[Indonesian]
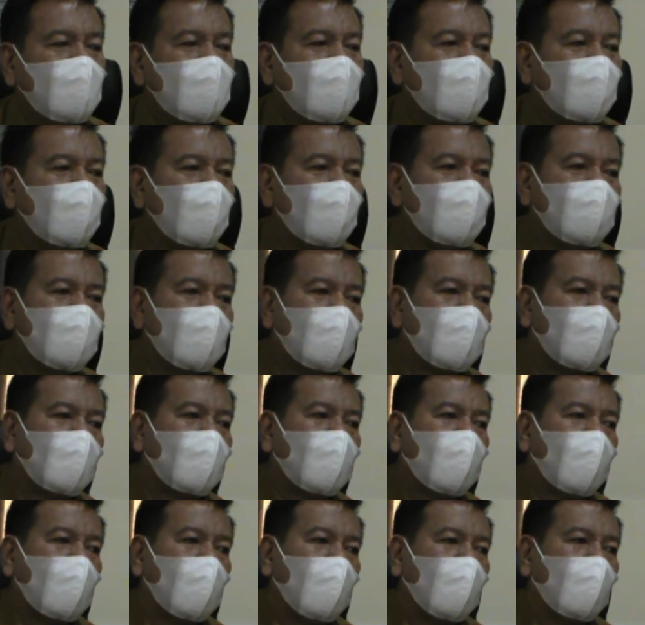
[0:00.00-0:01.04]
ini untuk
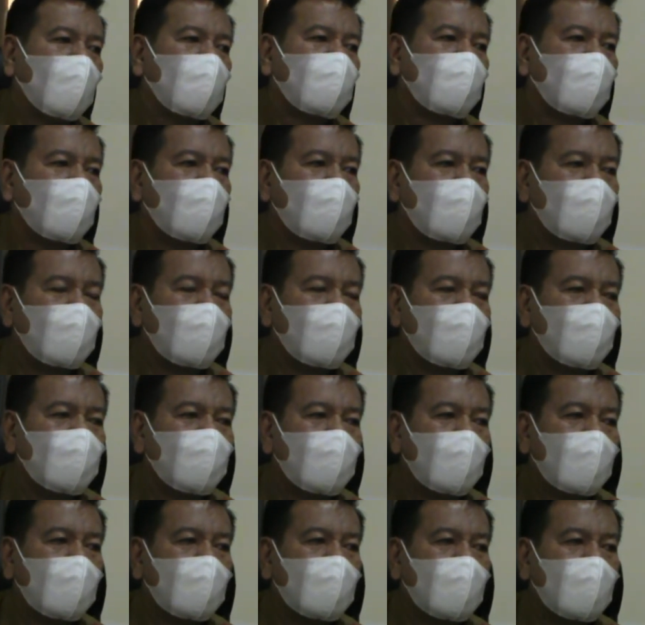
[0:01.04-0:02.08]
menjangkau hal-hal
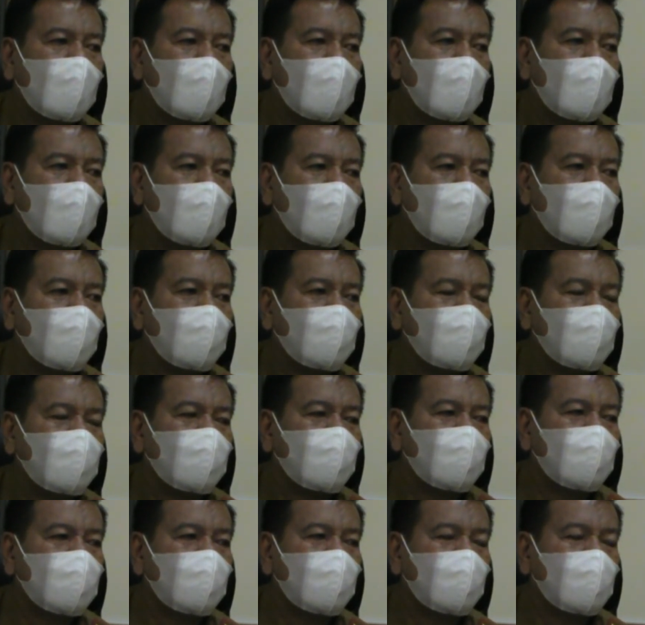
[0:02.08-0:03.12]
itu karena
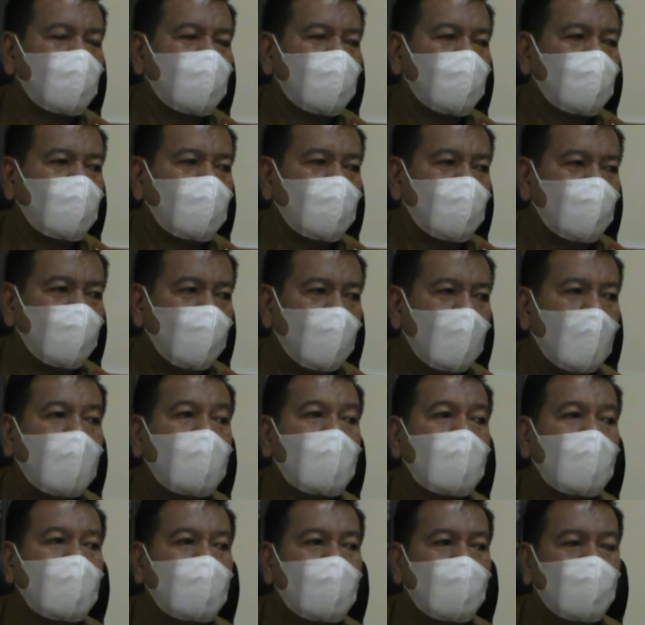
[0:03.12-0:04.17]
eh,
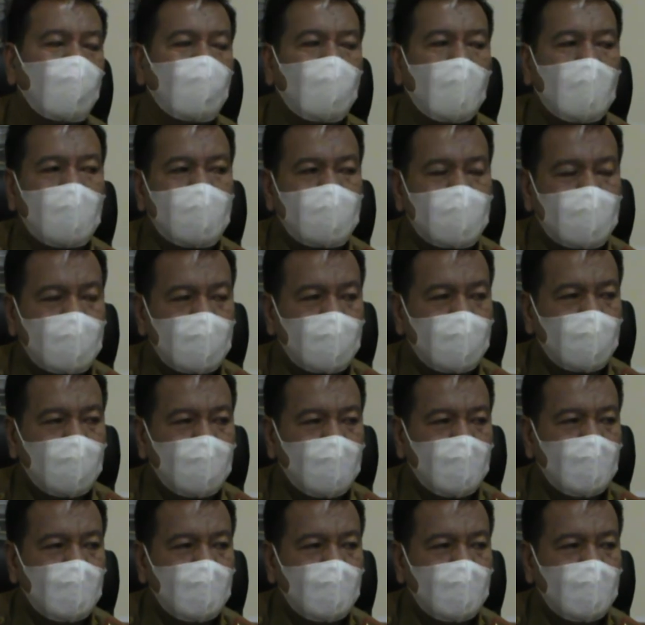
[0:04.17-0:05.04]
wilayahnya uh, luas